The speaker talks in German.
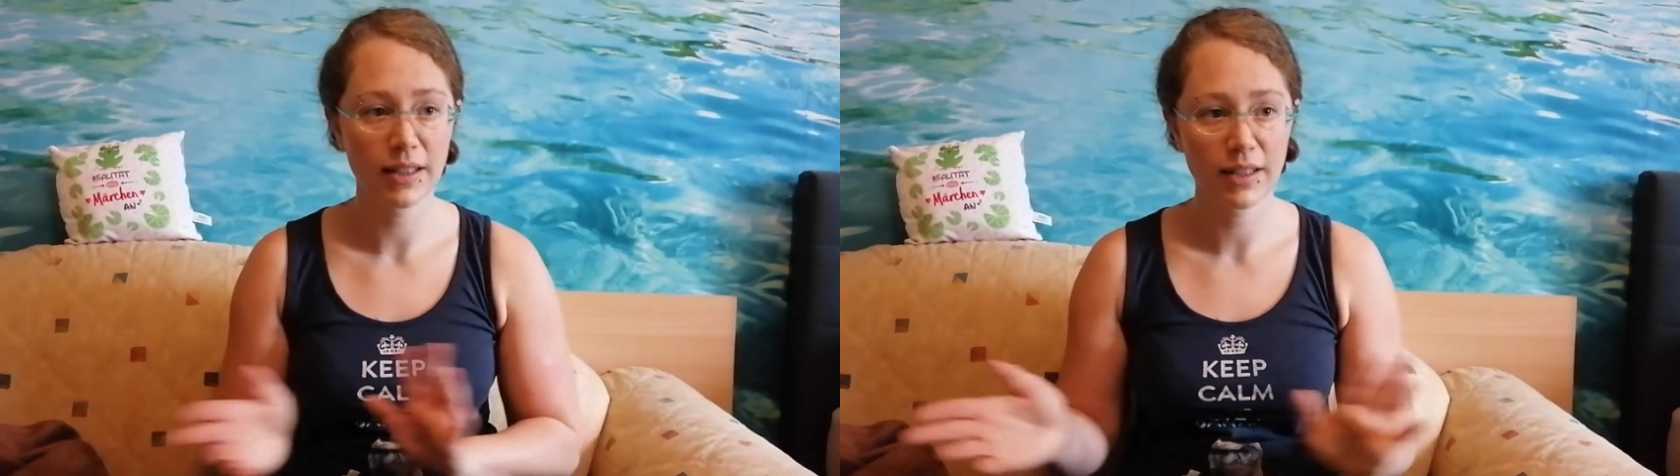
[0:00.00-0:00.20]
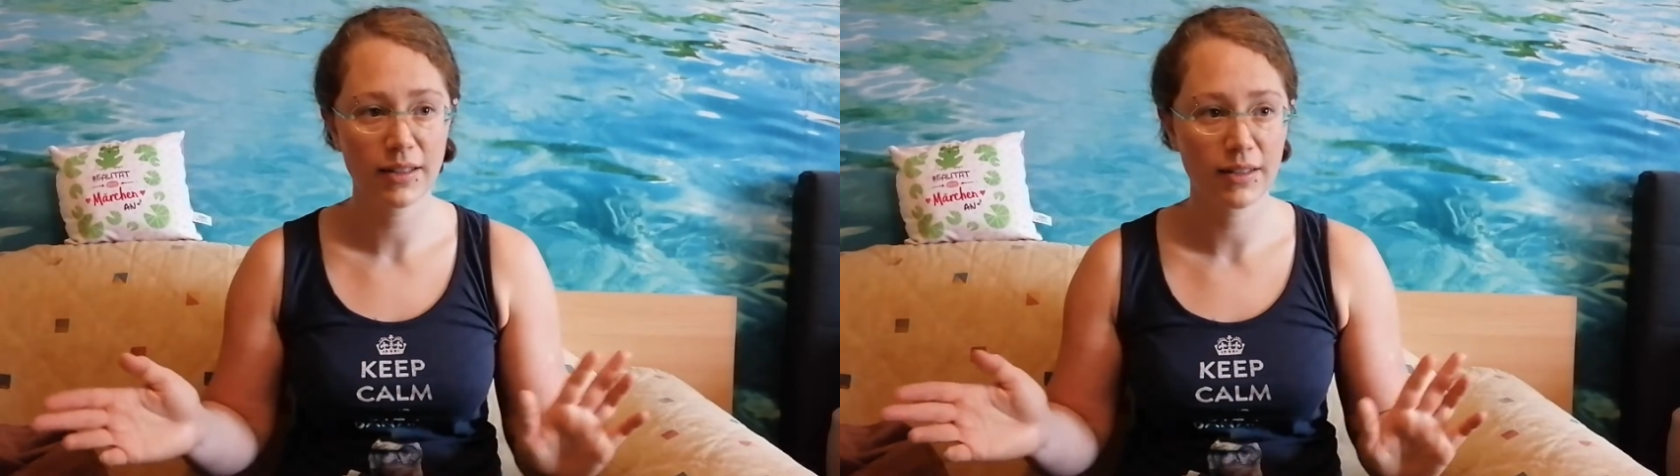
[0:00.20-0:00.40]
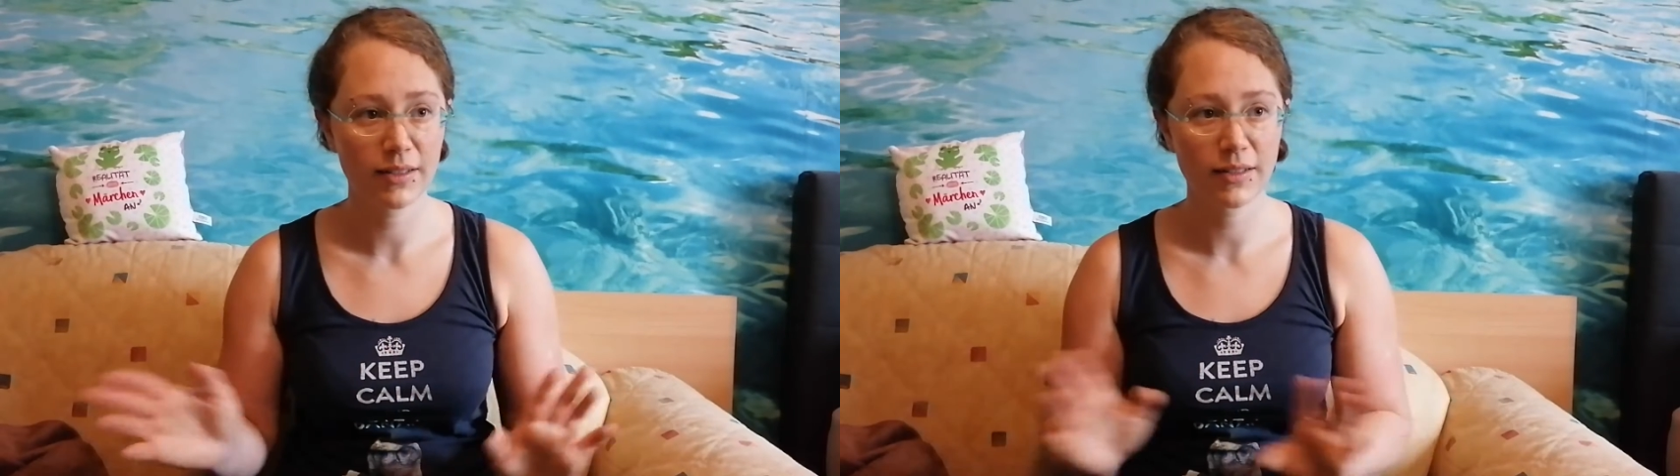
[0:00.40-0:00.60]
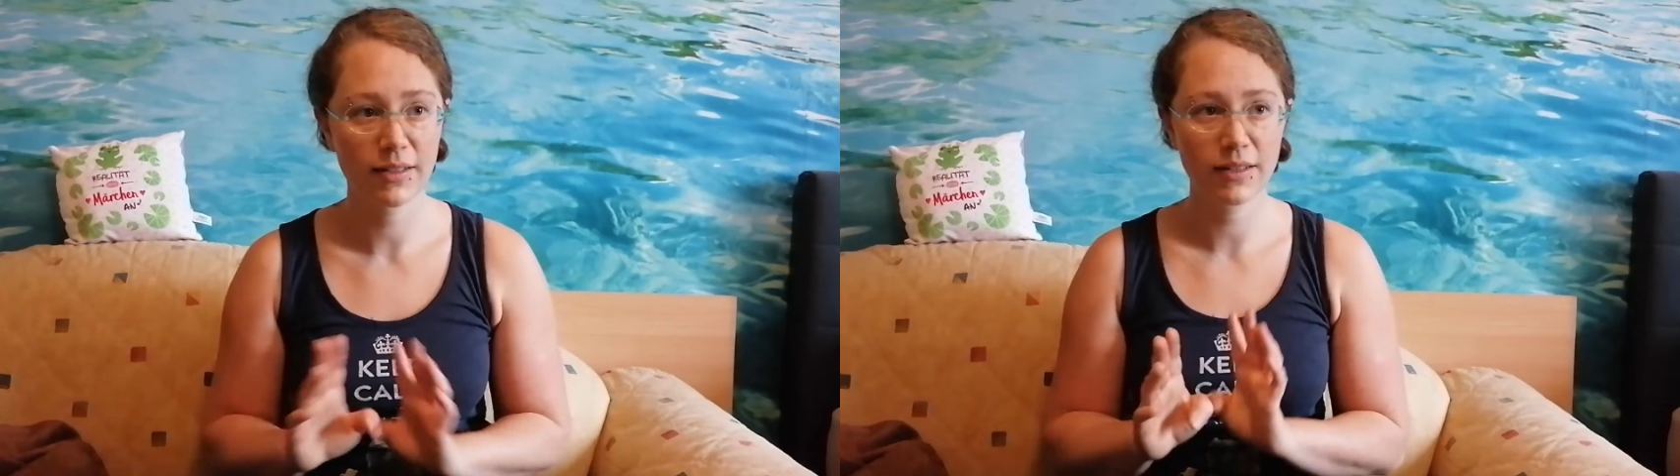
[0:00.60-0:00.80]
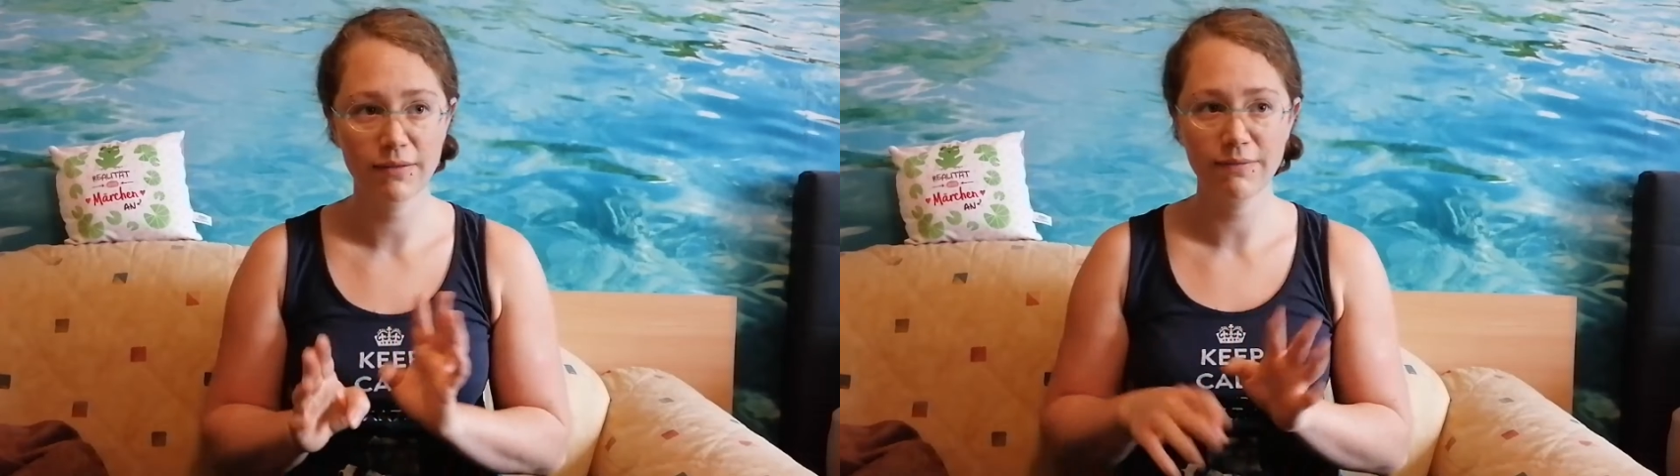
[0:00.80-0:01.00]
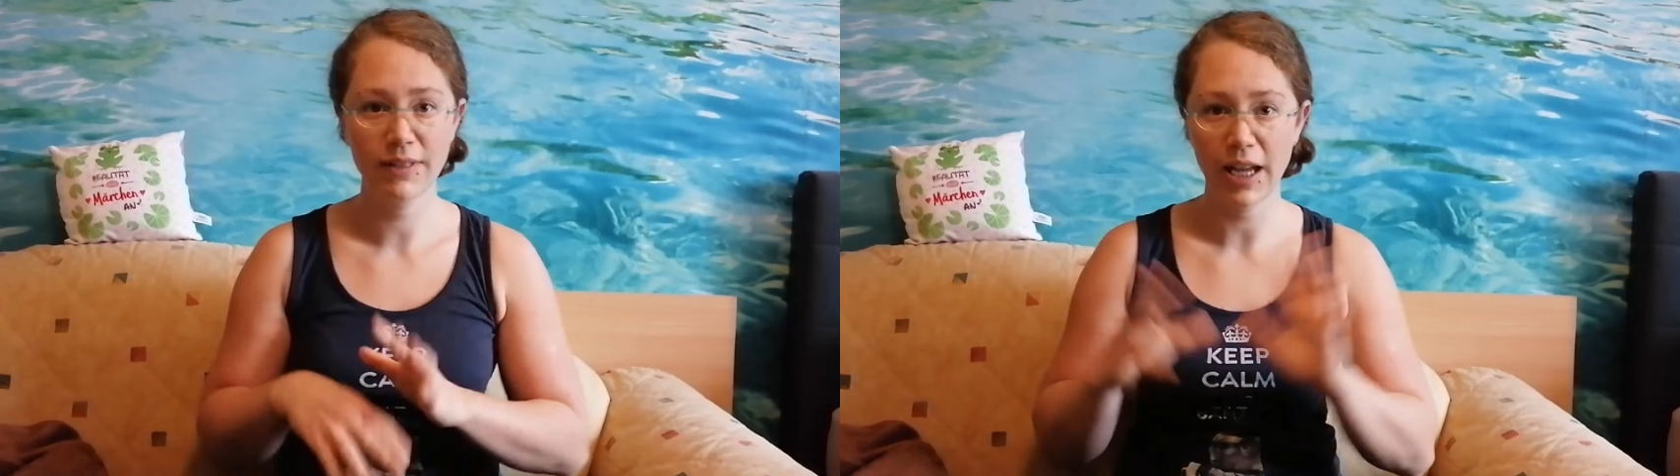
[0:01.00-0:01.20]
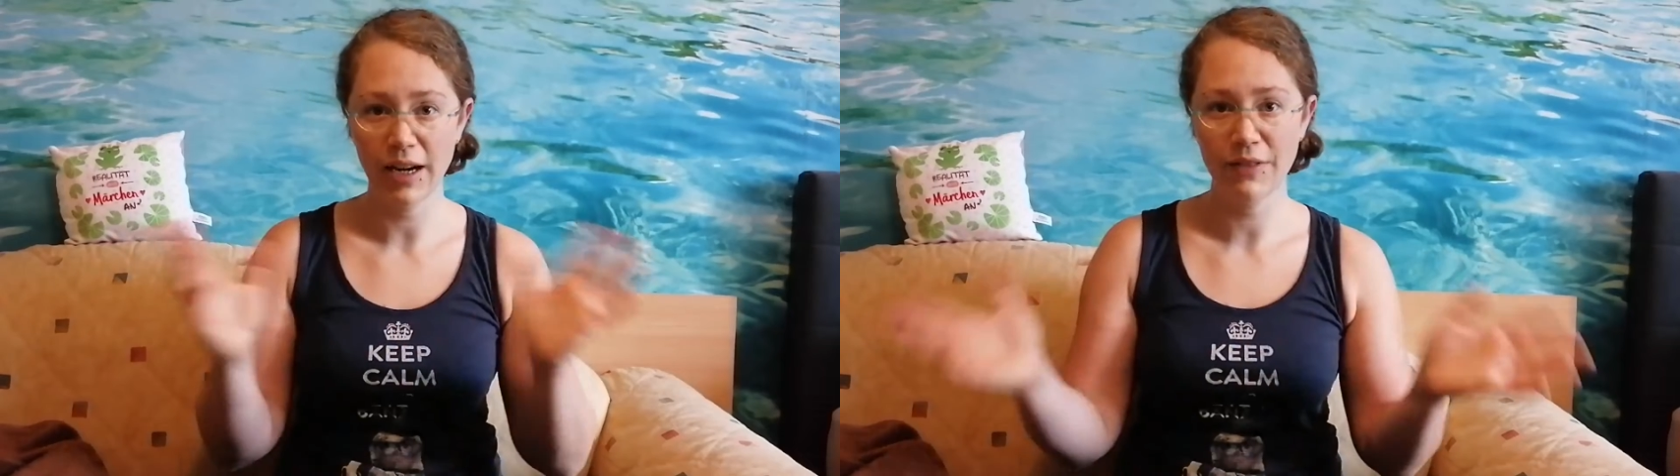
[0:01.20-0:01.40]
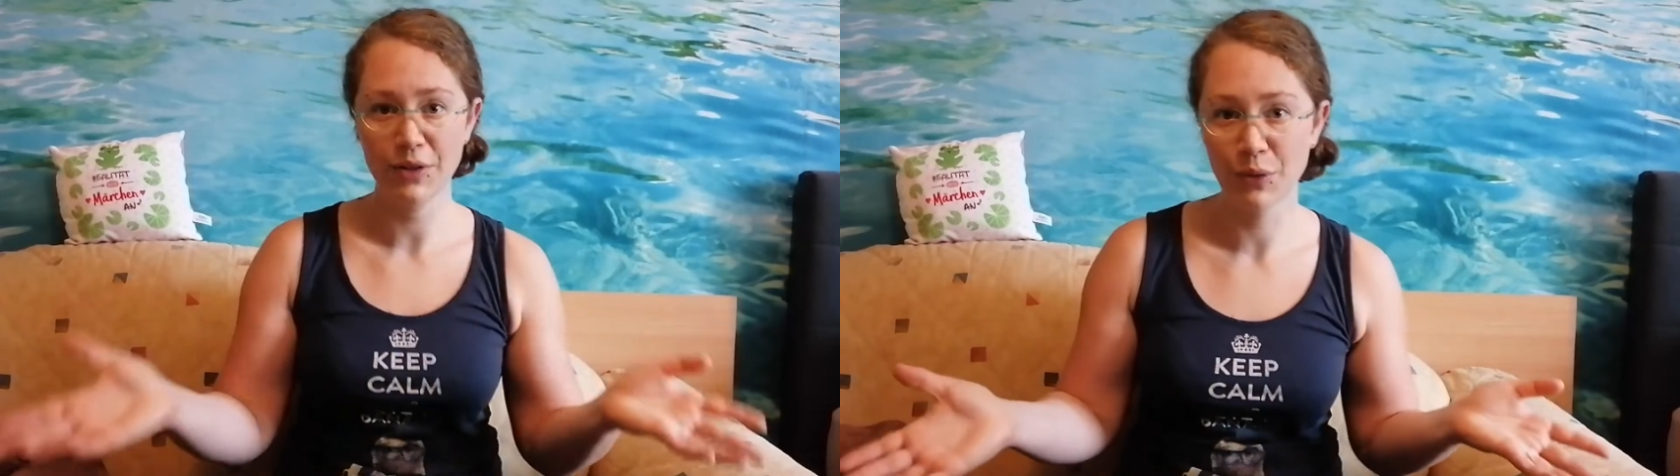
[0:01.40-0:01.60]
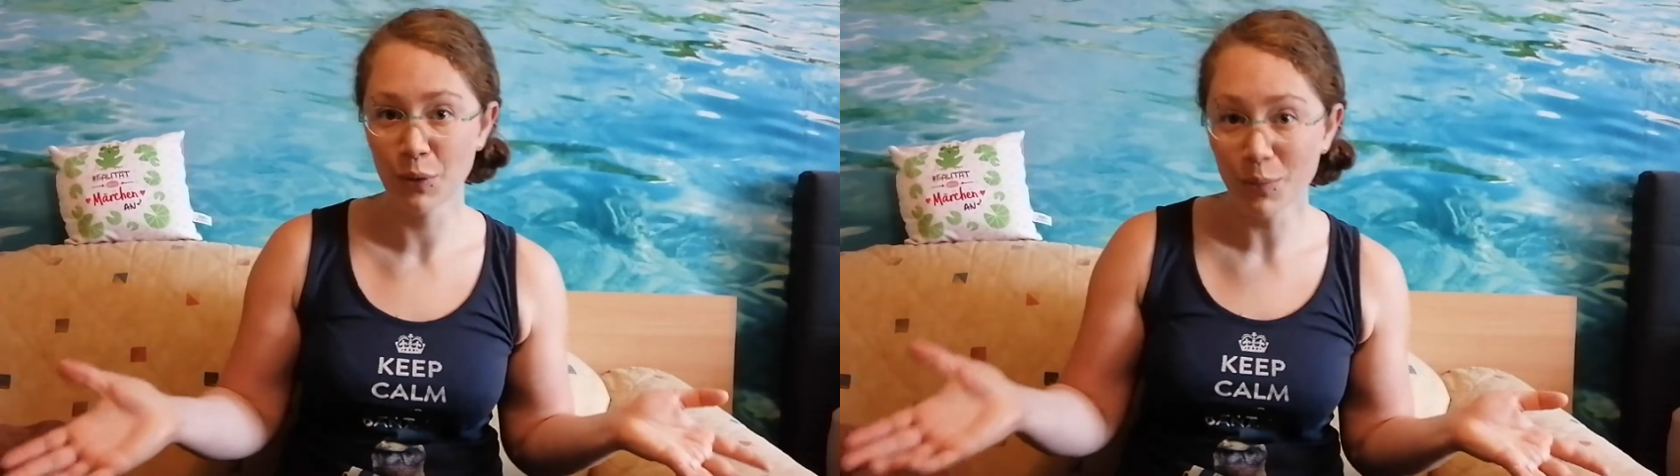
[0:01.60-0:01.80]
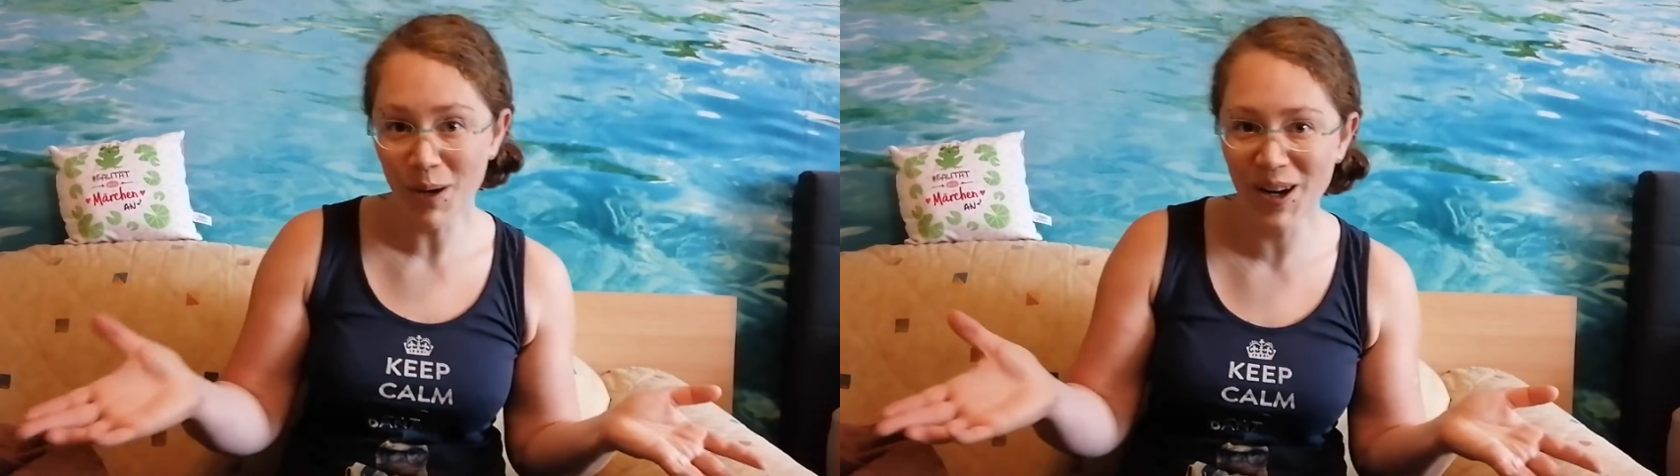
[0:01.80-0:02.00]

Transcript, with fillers: nicht, keiner weiß warum,